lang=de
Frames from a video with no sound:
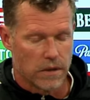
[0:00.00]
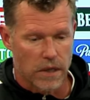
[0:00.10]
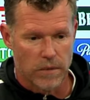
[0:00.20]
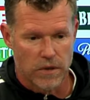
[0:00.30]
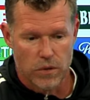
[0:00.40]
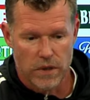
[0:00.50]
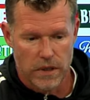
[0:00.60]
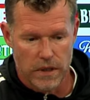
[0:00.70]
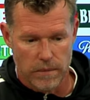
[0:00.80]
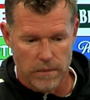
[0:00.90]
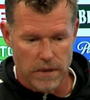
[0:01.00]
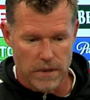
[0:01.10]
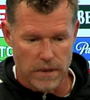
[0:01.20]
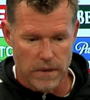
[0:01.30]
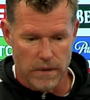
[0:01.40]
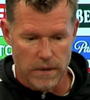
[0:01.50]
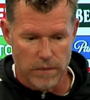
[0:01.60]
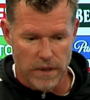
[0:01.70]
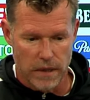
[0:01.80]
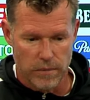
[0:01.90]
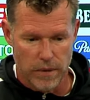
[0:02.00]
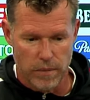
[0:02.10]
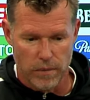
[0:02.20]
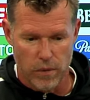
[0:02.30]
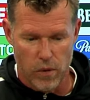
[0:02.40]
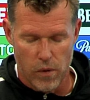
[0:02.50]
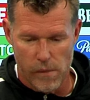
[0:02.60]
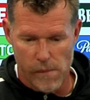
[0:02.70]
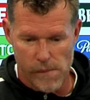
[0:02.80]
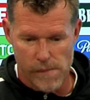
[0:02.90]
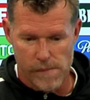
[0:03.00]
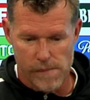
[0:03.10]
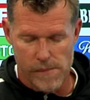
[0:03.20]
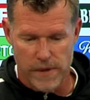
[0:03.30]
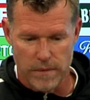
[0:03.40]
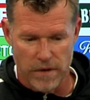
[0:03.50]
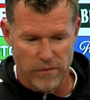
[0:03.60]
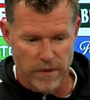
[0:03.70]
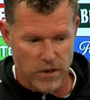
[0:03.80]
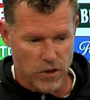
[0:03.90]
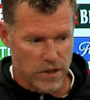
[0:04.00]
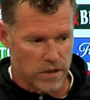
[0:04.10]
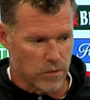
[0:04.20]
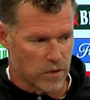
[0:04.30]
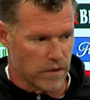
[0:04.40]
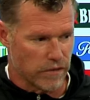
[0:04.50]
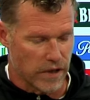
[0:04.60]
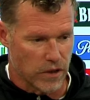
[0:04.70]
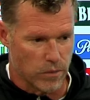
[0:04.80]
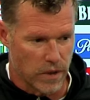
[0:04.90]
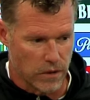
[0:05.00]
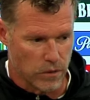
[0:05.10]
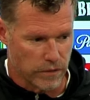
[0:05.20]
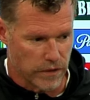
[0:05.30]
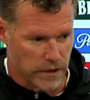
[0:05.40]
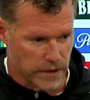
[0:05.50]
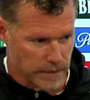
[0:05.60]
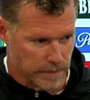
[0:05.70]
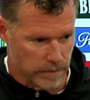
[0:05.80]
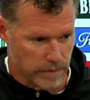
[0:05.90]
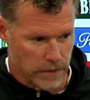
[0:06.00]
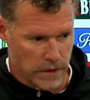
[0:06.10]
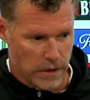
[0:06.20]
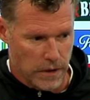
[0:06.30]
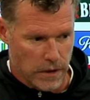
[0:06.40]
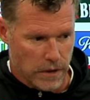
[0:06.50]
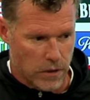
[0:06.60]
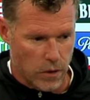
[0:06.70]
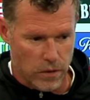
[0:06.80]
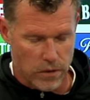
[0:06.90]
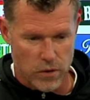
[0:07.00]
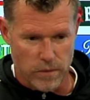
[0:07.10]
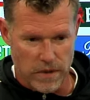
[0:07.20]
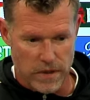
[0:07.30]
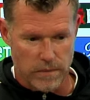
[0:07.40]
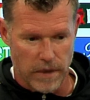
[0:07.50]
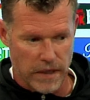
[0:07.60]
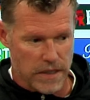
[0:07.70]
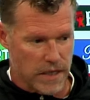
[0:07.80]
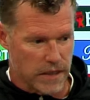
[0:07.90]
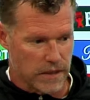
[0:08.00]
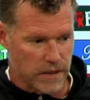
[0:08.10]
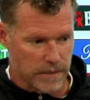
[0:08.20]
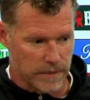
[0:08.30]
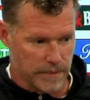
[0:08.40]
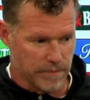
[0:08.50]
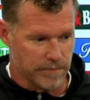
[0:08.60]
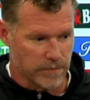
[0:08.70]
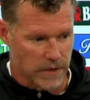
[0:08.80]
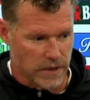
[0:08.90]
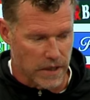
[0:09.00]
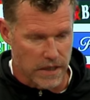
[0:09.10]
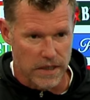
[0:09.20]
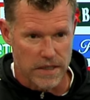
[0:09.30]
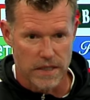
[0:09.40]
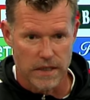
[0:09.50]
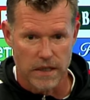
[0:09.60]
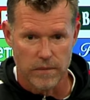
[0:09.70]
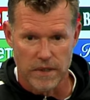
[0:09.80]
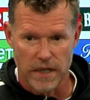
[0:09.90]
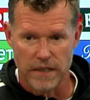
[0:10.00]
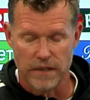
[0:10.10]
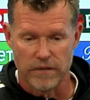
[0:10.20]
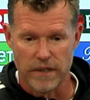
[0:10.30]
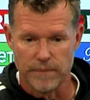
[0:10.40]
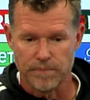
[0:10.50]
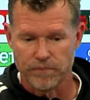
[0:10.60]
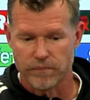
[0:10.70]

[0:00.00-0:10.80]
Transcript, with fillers: Dramaturgie, mit, äh, mit allem Pipapo. Mit dem Elfmeterschießen müssen wir vielleicht nochmal irgendwie ähm, gucken, zumindest in meiner Zeit, in der ich jetzt hier daran beteiligt war.